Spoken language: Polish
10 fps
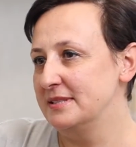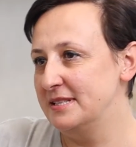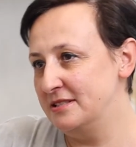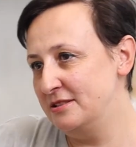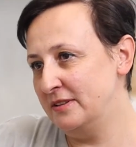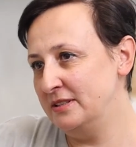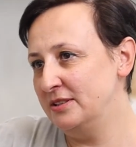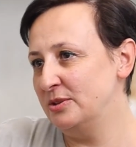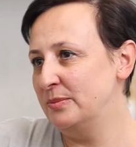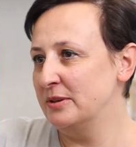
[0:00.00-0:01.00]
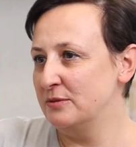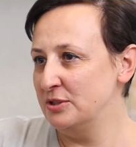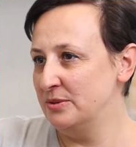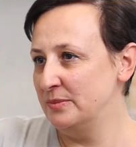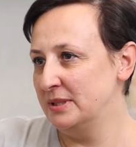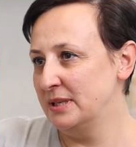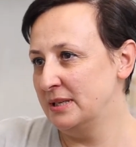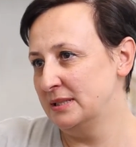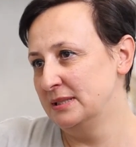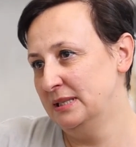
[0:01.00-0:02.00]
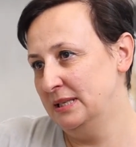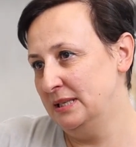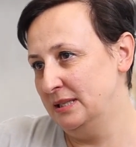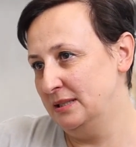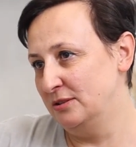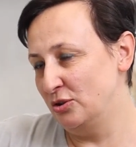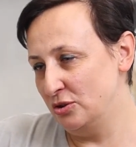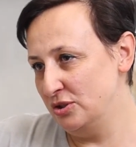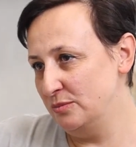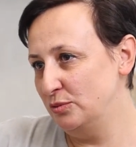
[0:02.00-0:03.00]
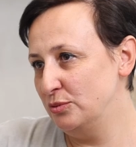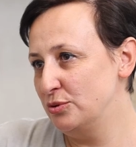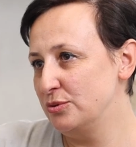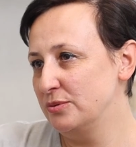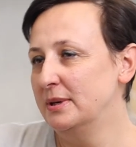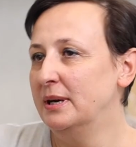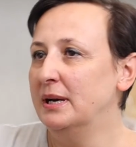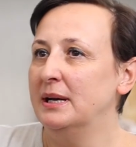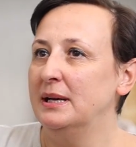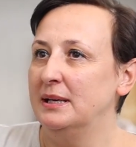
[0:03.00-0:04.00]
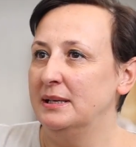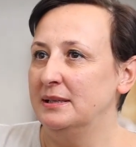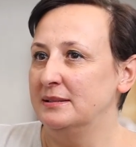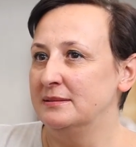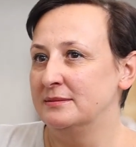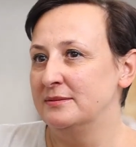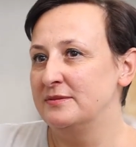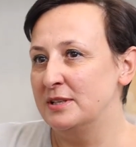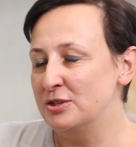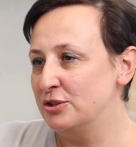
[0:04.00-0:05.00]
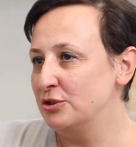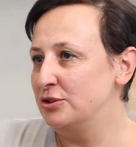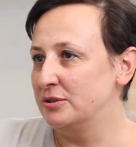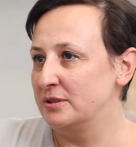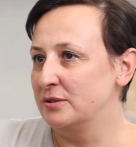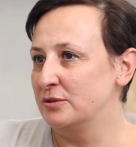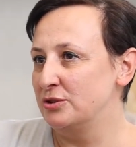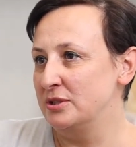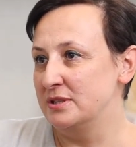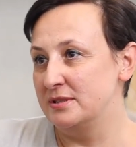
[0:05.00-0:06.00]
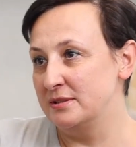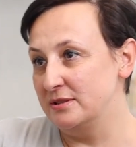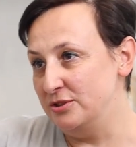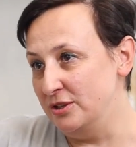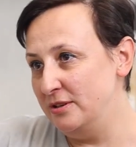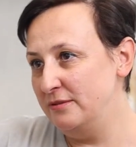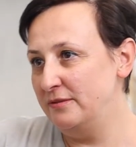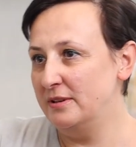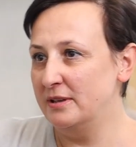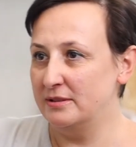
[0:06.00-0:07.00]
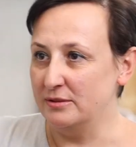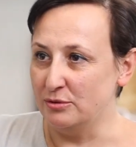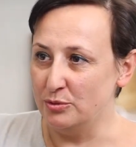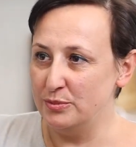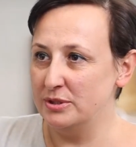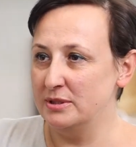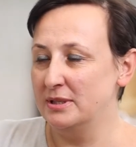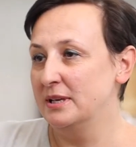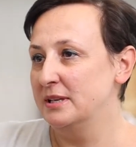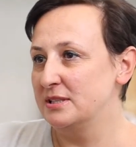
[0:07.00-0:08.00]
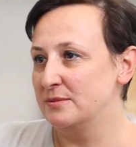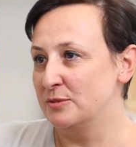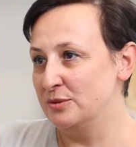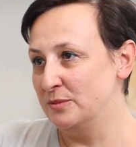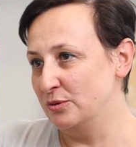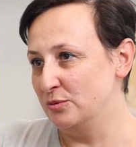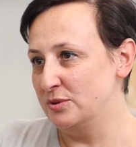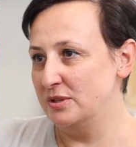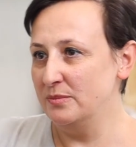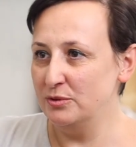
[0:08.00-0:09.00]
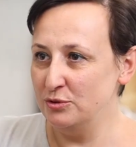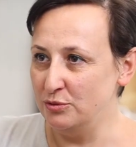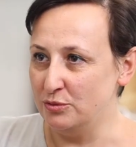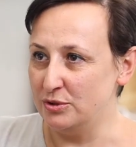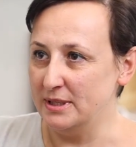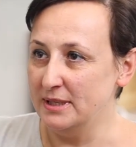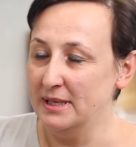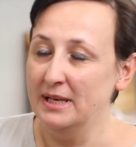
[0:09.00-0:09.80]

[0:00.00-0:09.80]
Zdecydowanie ryby kładziemy na gorącym tłuszczu. Y, w zależności od tego, czy jest cienki filet, grubszy, smażymy krócej bądź dłużej.